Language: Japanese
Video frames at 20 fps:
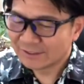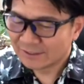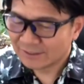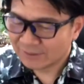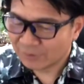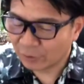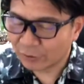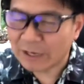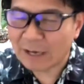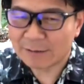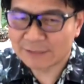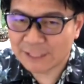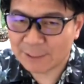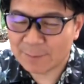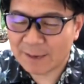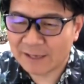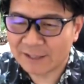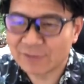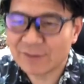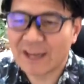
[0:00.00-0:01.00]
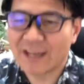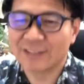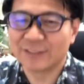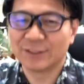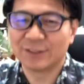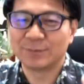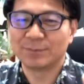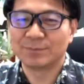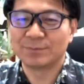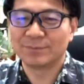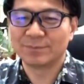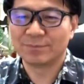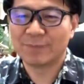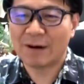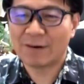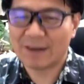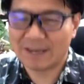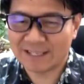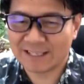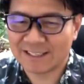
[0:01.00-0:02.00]
お客様いわゆる
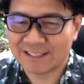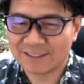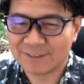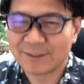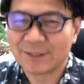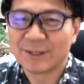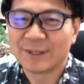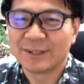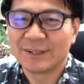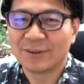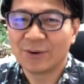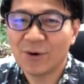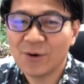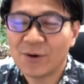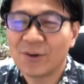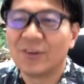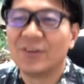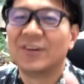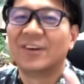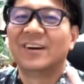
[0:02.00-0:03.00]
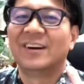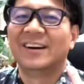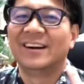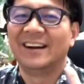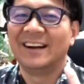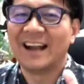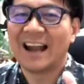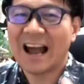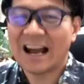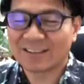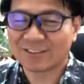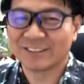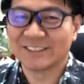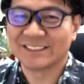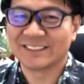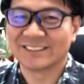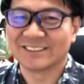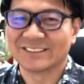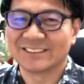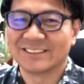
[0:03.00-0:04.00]
周りを楽に
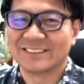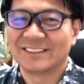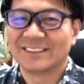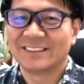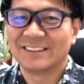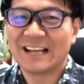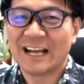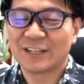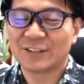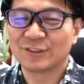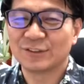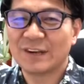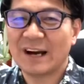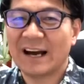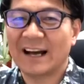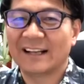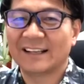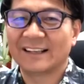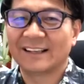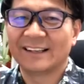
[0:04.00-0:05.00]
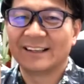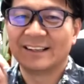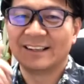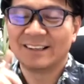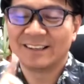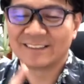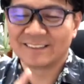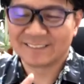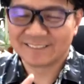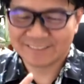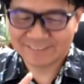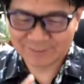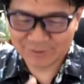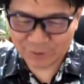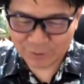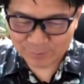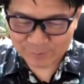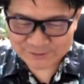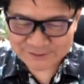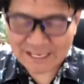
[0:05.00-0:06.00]
する楽は
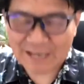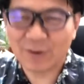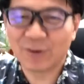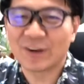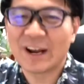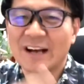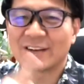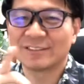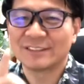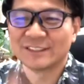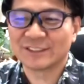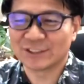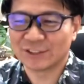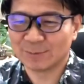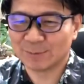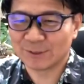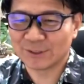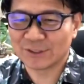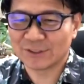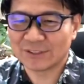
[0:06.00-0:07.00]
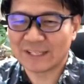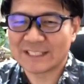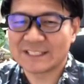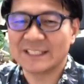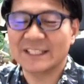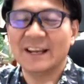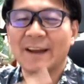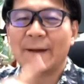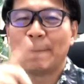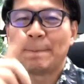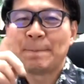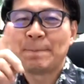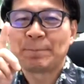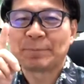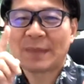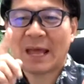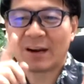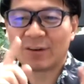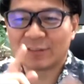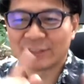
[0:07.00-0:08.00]
重さを楽にするもそうだし
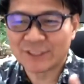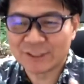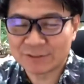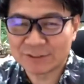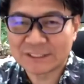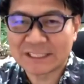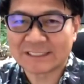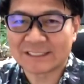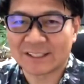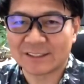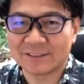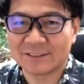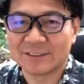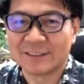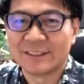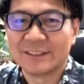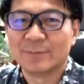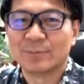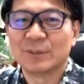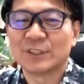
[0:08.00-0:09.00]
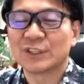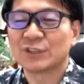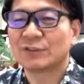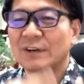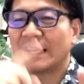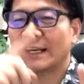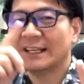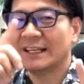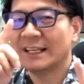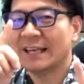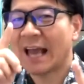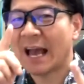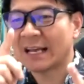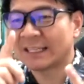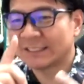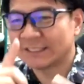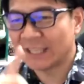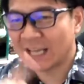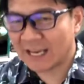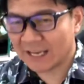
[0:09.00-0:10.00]
楽しくさせるもしくは癒
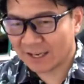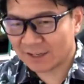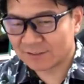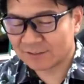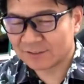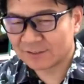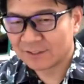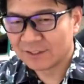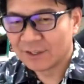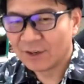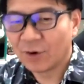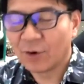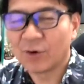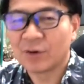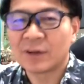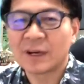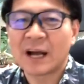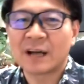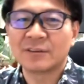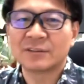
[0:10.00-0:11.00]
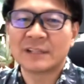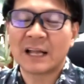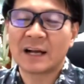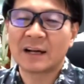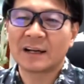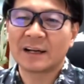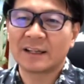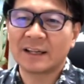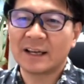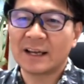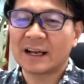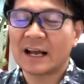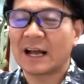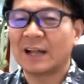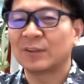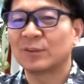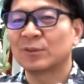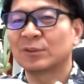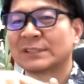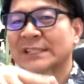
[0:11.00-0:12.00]
してあげる音楽なんかで
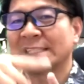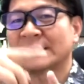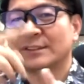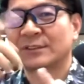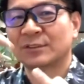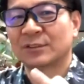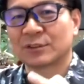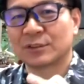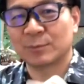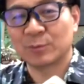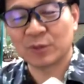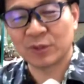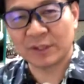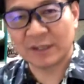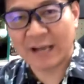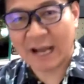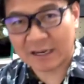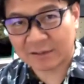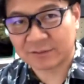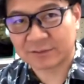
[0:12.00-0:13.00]
感動させることもこれ楽